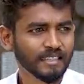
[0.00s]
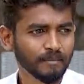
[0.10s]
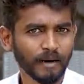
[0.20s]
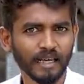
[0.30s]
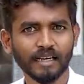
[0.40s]

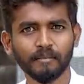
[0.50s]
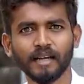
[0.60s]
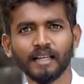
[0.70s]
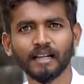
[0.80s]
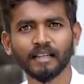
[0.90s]
இது பழகின
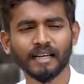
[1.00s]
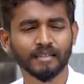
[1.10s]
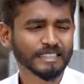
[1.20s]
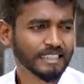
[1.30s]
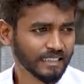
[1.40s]
மெட்டீரியல்
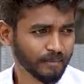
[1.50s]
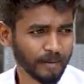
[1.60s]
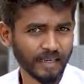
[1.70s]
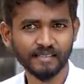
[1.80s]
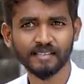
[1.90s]
தானே இது
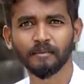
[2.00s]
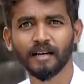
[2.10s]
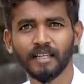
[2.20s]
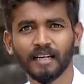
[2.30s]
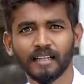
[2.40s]
பேசின
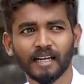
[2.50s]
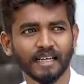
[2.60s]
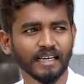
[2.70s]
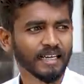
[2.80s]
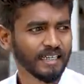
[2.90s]
மெட்டீரியல்
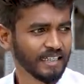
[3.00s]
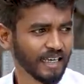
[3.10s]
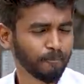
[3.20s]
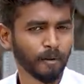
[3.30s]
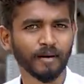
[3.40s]
தானே இது
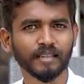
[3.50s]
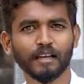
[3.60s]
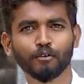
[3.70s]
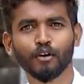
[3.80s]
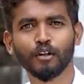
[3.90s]
எப்போ பார்த்தாலும்